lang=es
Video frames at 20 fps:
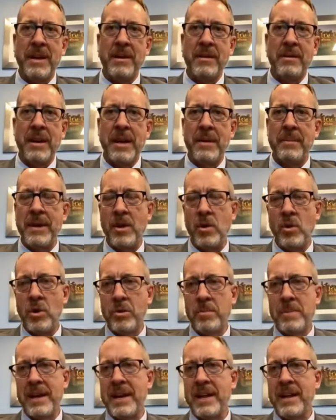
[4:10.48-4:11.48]
la,
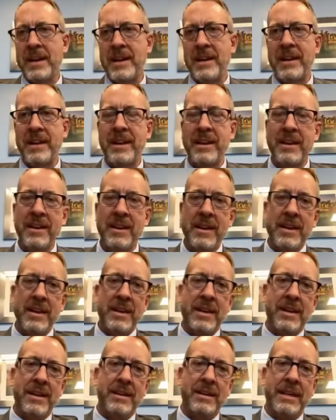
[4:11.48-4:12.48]
mejor manera
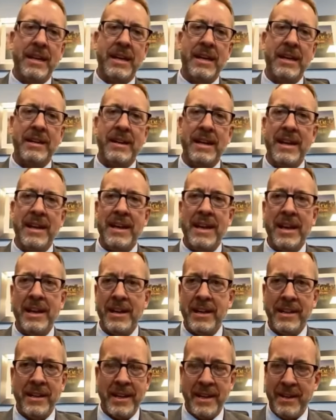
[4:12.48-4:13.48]

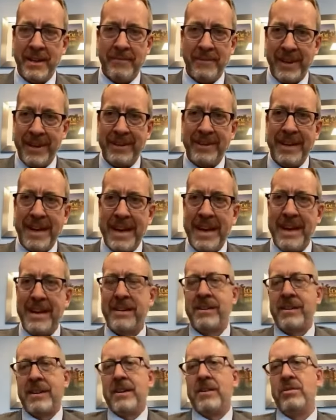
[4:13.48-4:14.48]
de,
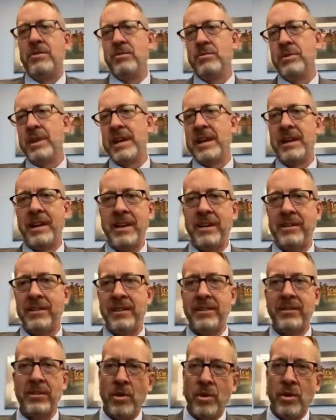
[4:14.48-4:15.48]
enfrentar una
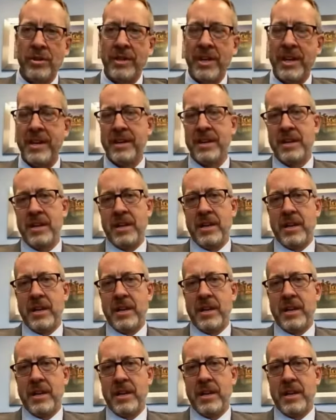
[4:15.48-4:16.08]
crisis o otra.